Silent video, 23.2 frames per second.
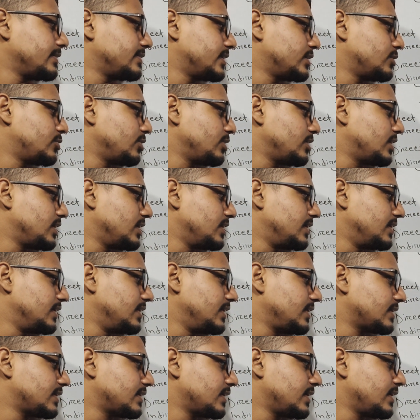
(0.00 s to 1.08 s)
যেহেতু এটা
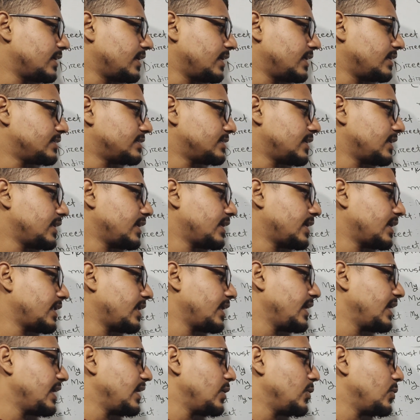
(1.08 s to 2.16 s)
ডিরেক্ট নারেশন এখানে
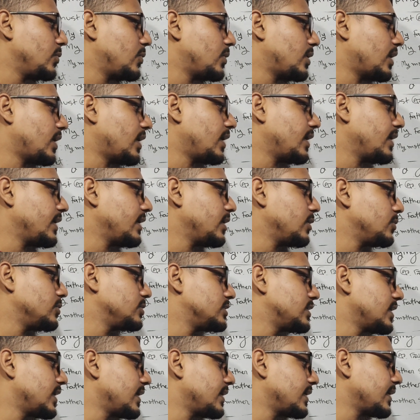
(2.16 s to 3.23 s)
ইউটা ইউর
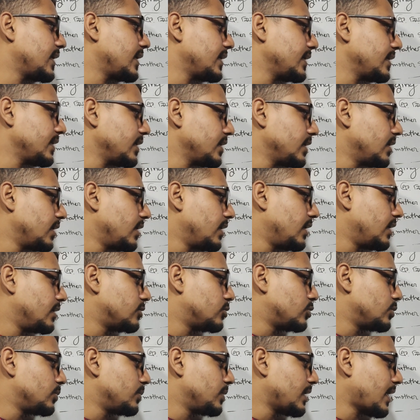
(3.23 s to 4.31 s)
জায়গায় আর
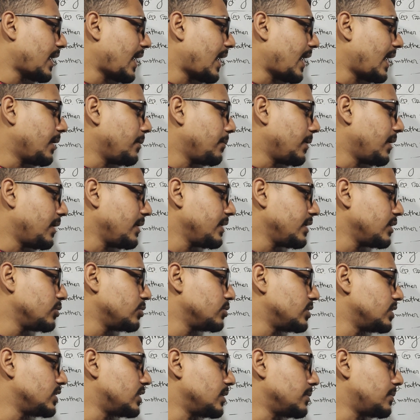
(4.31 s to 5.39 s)
তুমি আই বা ইউ
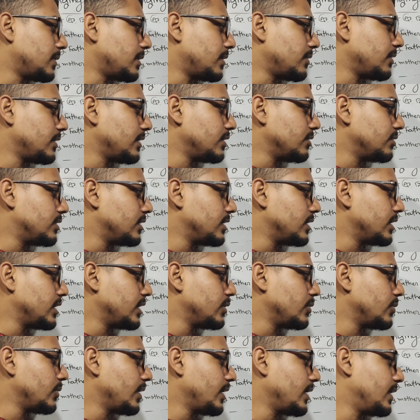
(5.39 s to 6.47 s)
দিতে পারো ইউ দি
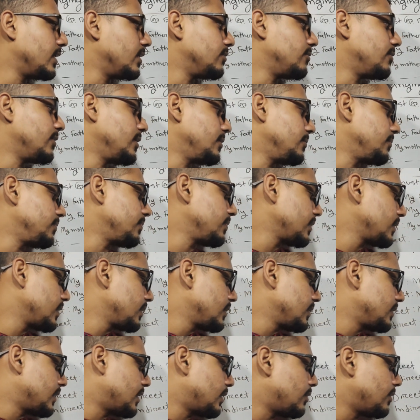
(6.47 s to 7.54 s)
ইউ হেল্প হিম
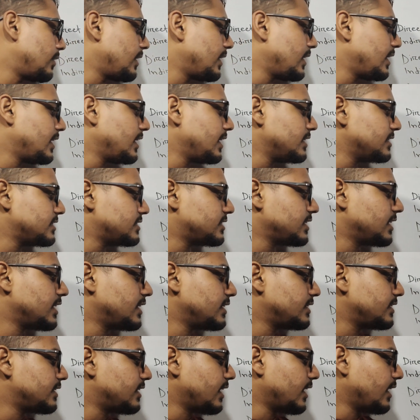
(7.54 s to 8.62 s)
তাহলে হি শেড
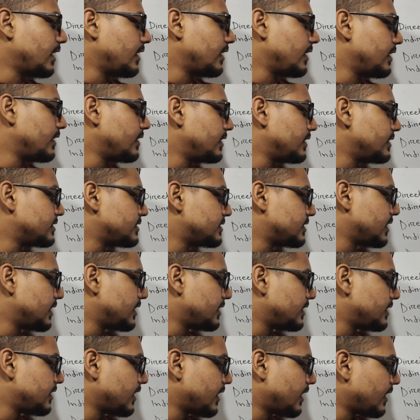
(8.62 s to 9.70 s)
দ্যাট হি
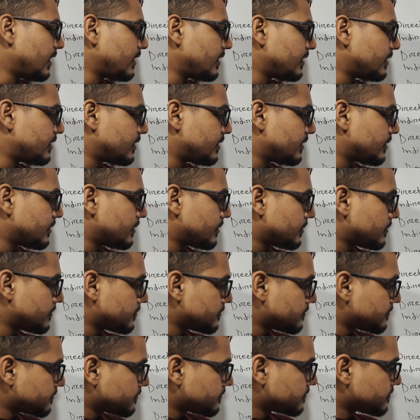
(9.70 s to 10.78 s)
শেড দ্যাট
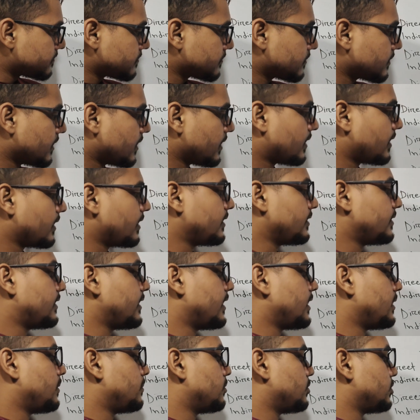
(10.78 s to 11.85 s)
এখানে
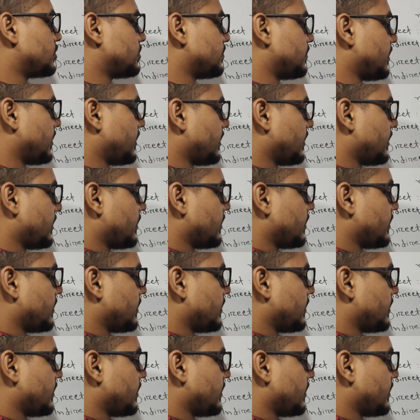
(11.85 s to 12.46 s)
দ্যাট বসবে